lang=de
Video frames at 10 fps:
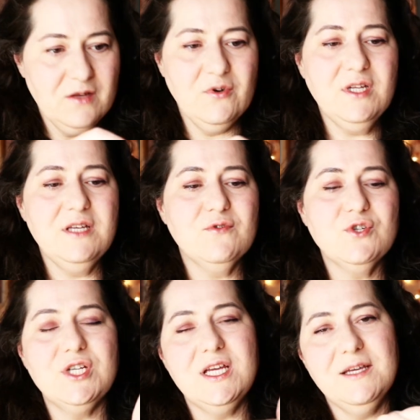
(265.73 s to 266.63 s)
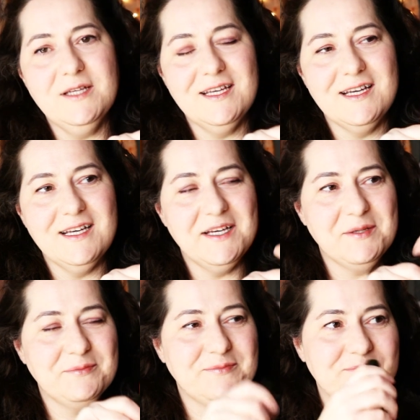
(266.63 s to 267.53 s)
Von Yves Rocher
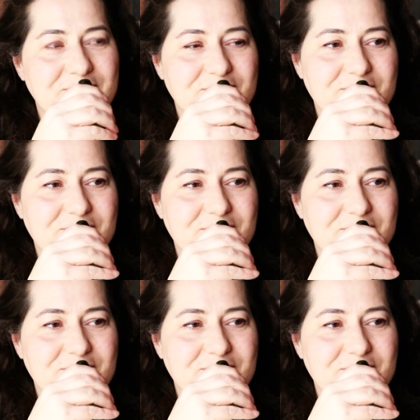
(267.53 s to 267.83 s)
ähm,